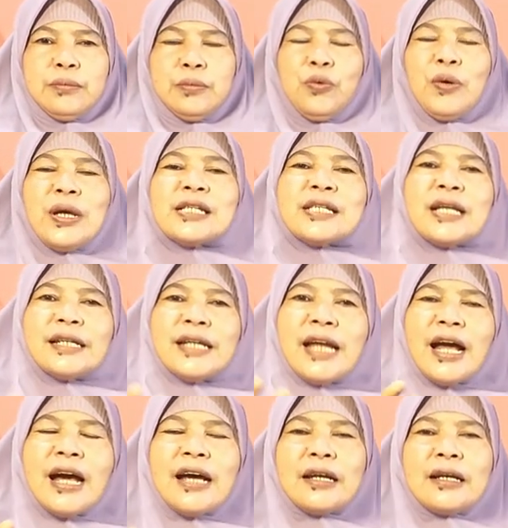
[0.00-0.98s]
Puasa
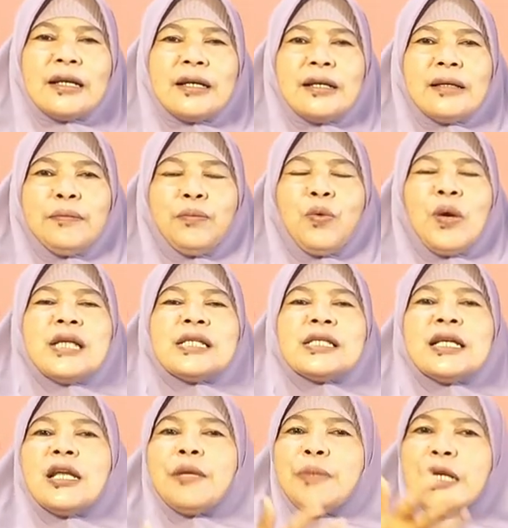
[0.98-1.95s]
dahar.
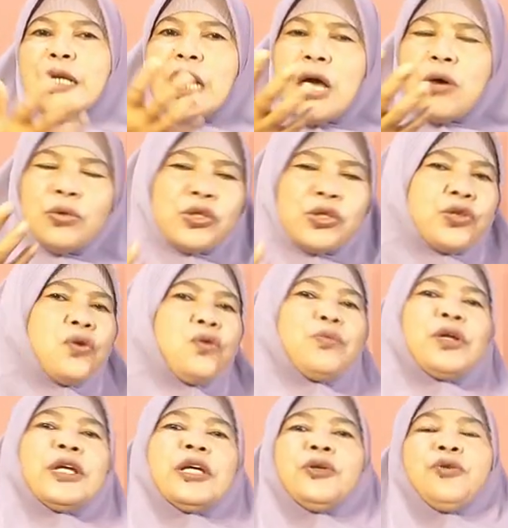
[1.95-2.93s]
Puasa Nabi Daud
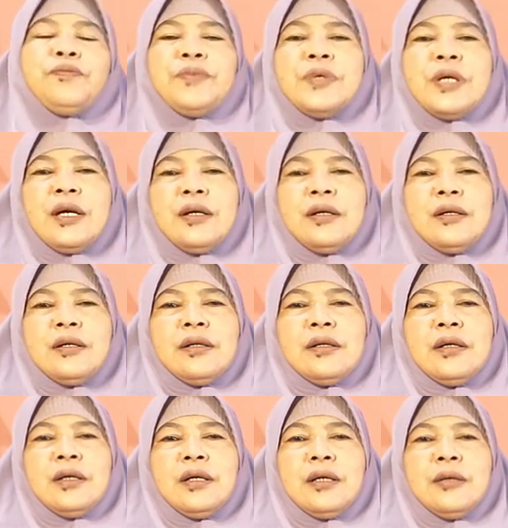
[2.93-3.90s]
seumur hidupnya.
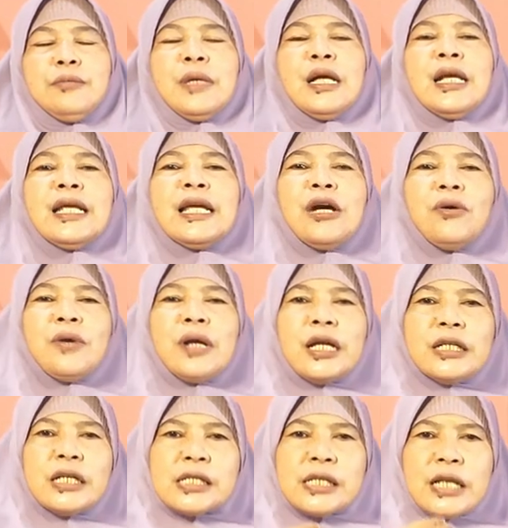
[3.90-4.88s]
Beliau
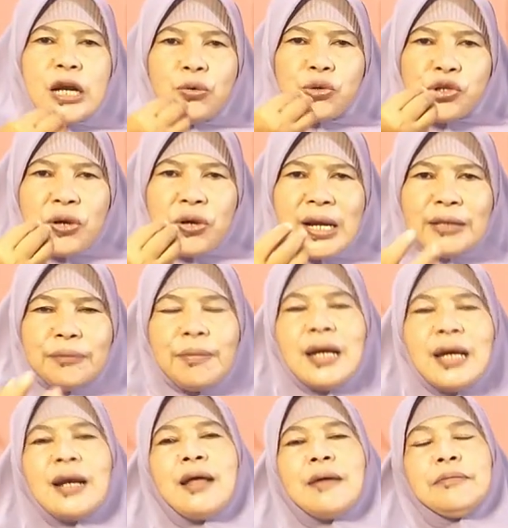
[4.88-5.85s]
orang yang selalu sholat
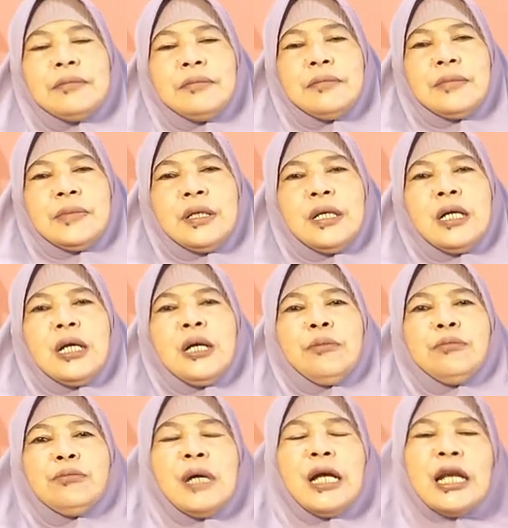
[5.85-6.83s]
malam.
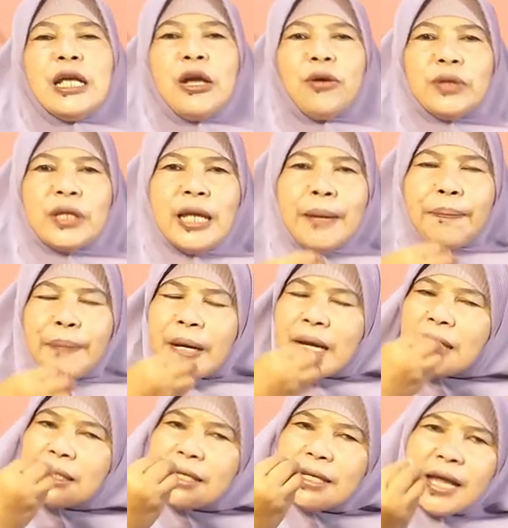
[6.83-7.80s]
Beliau tidak
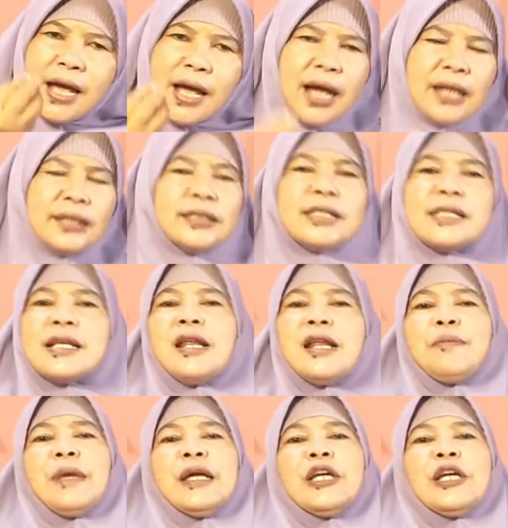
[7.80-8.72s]
pernah tidak haji selama